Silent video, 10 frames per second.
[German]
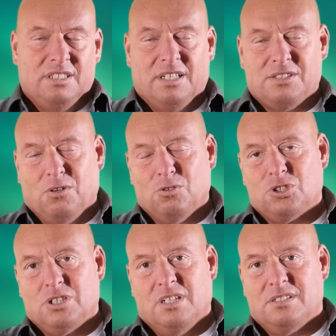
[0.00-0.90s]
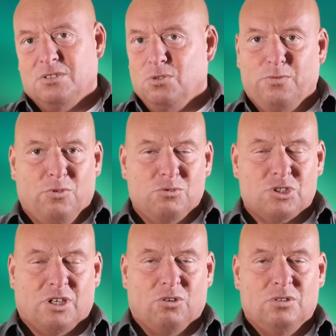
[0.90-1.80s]
jetzt ausstrahlen, sind irgendwo im
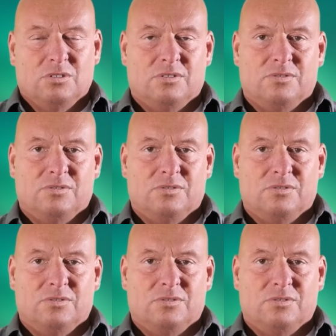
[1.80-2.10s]
Stau.